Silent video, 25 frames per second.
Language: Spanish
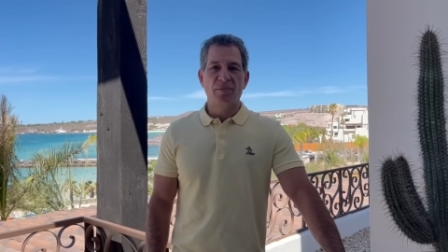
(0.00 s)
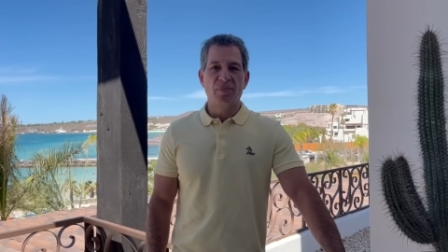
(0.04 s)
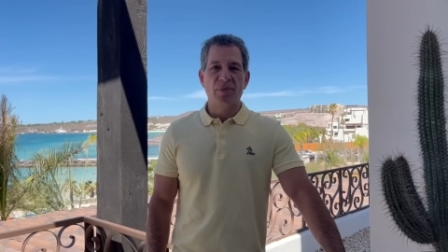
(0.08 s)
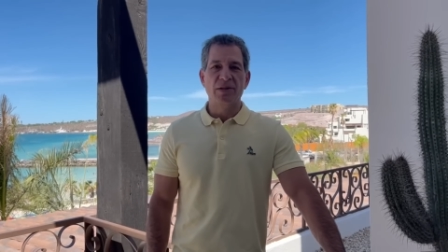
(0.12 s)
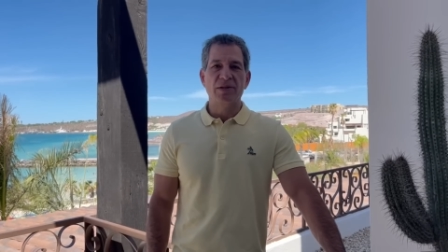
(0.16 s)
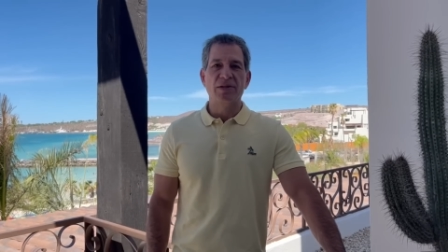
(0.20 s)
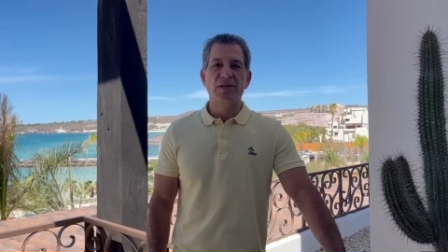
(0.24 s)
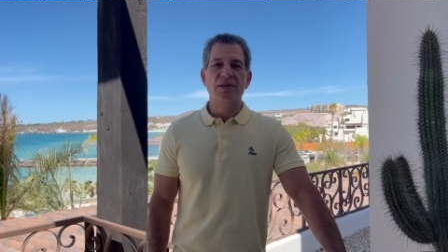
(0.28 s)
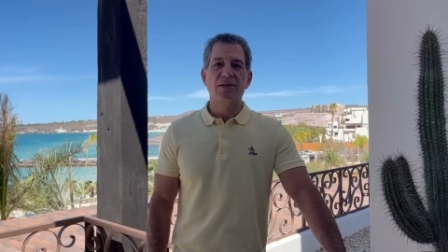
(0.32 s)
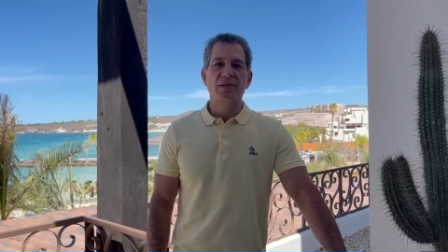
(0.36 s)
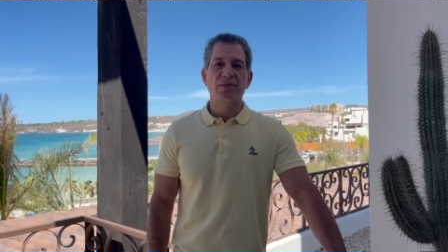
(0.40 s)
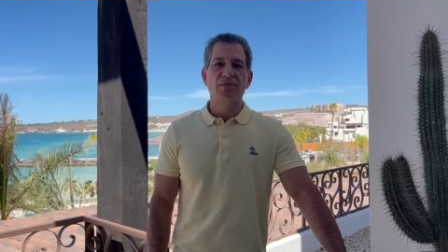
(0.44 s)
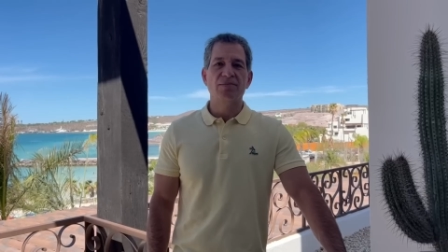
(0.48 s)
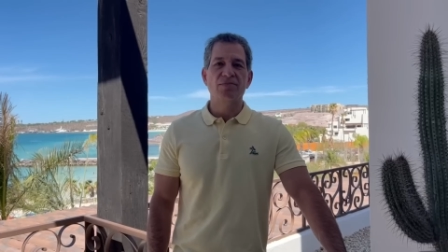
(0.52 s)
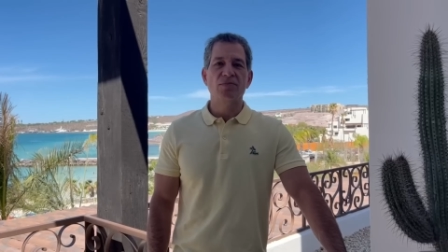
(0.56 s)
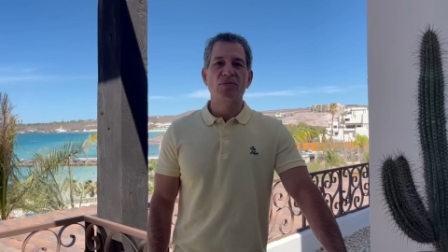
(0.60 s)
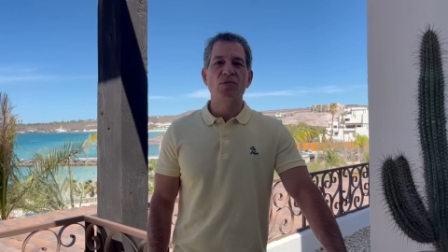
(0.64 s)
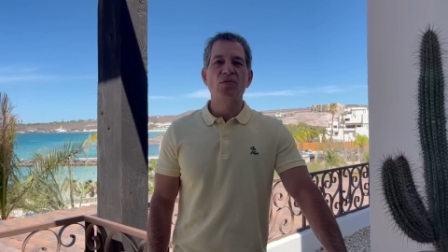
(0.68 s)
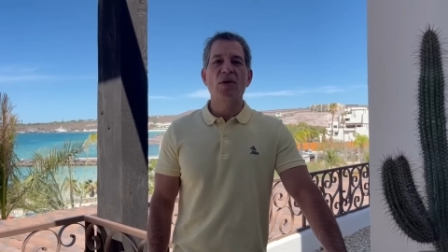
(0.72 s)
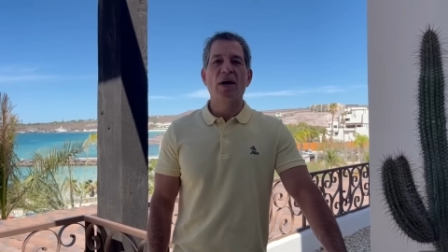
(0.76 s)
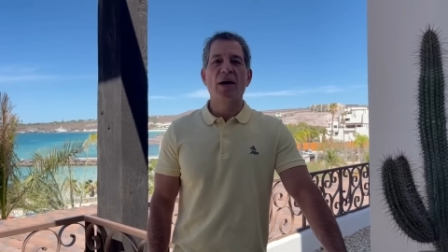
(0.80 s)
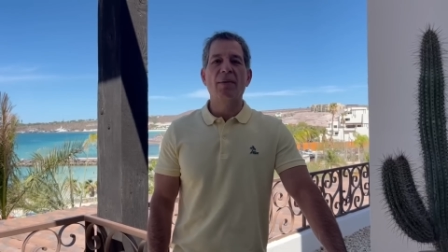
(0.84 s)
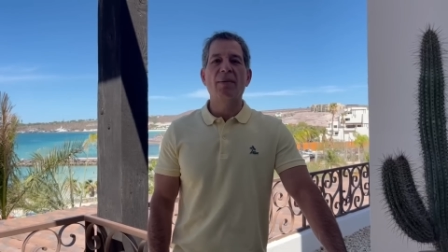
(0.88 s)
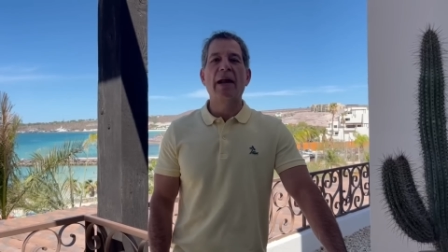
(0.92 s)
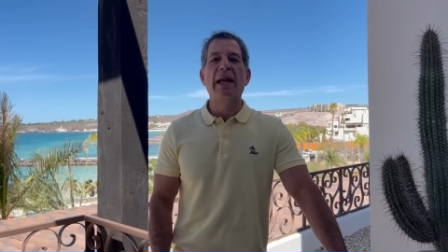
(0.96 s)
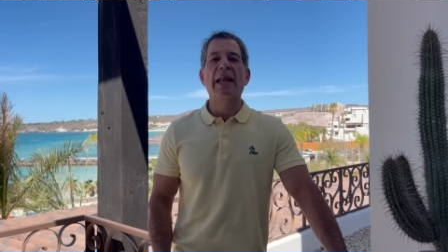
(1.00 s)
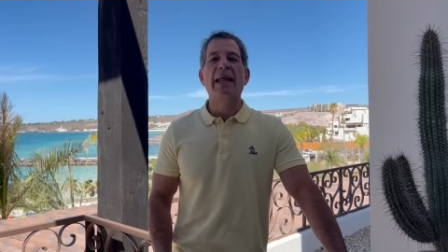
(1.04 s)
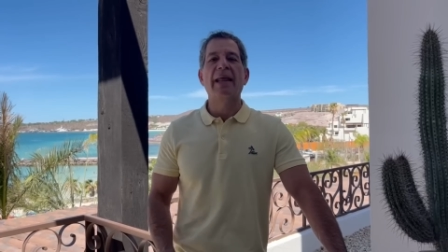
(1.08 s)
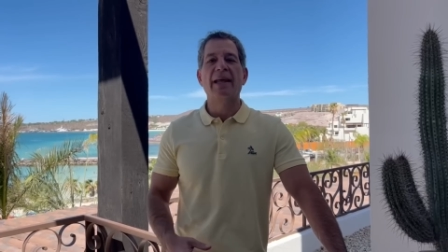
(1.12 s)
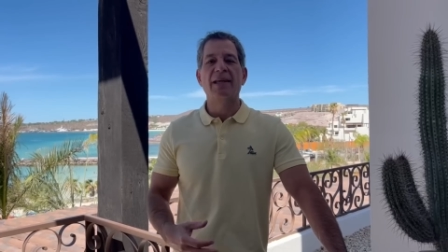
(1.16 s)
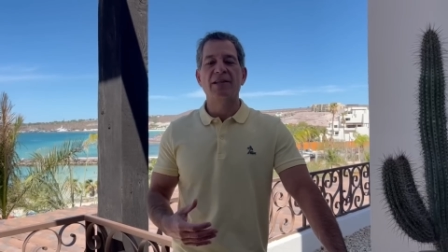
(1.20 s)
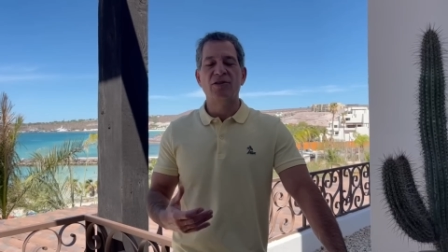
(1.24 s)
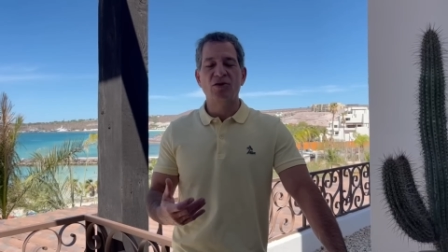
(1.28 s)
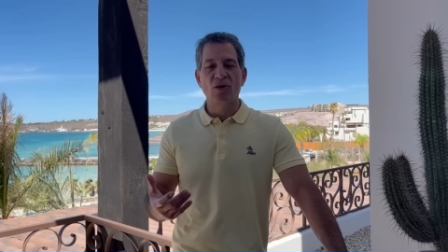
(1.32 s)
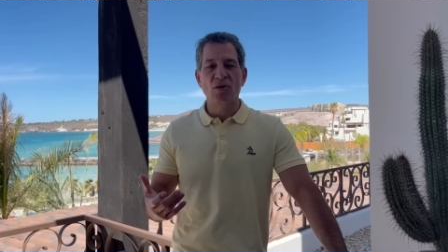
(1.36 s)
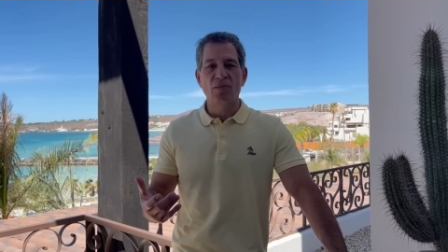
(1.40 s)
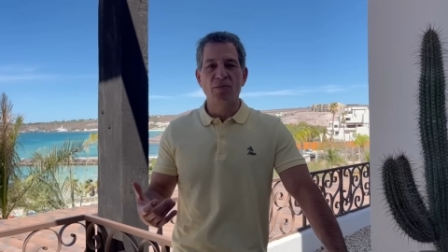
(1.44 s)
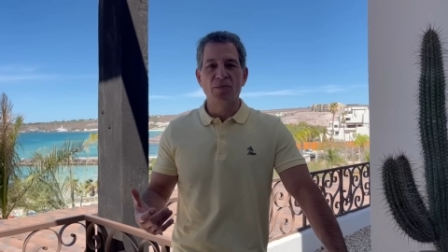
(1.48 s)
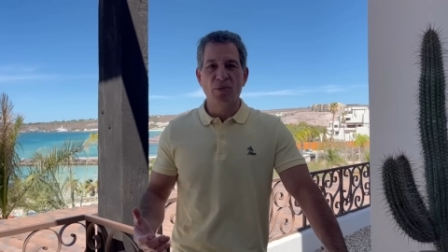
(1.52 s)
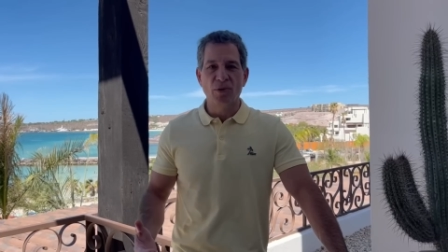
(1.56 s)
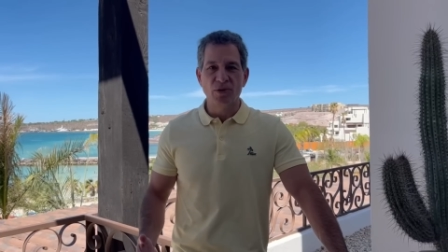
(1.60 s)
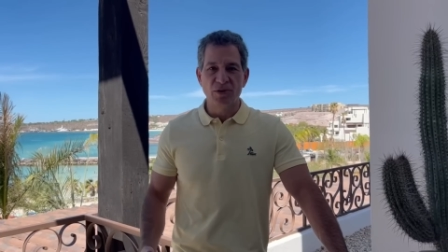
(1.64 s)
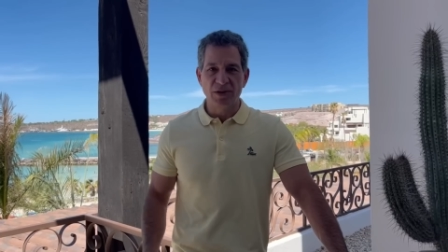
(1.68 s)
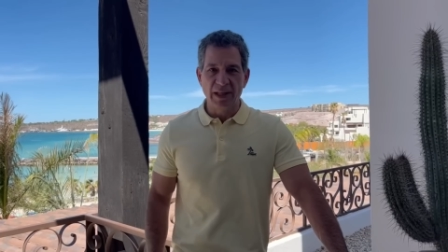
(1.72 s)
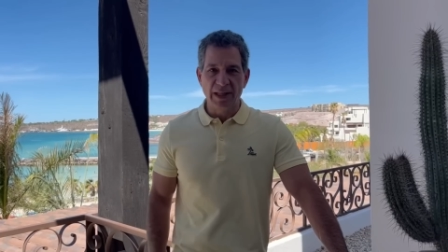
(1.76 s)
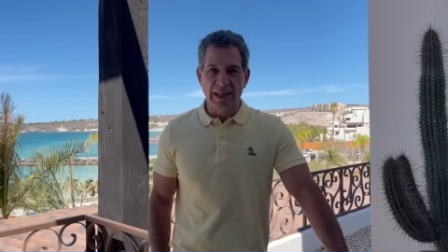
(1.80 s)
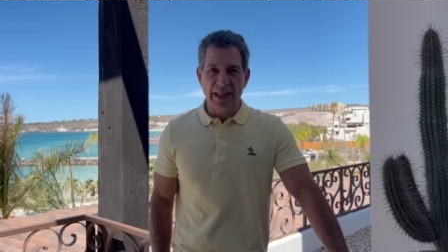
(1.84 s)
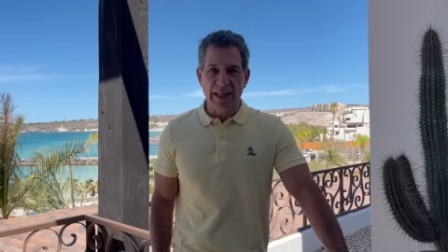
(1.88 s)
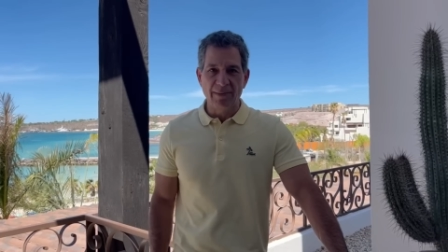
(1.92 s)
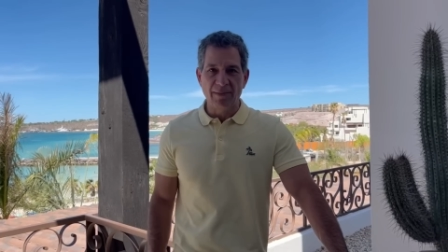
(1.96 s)
pues una validación
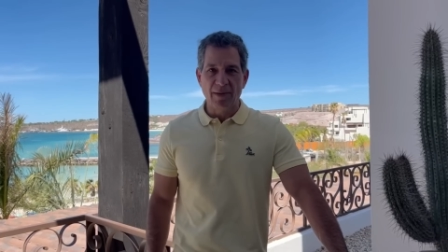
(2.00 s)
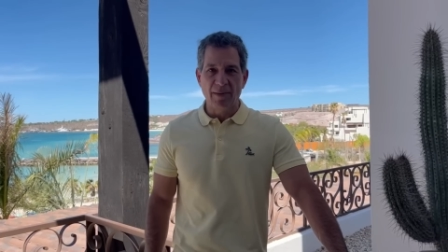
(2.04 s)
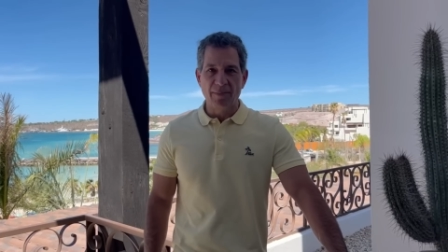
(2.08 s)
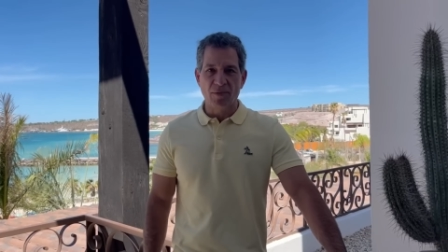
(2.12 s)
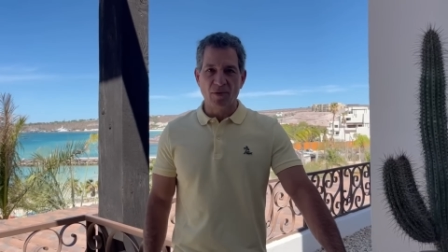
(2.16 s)
positiva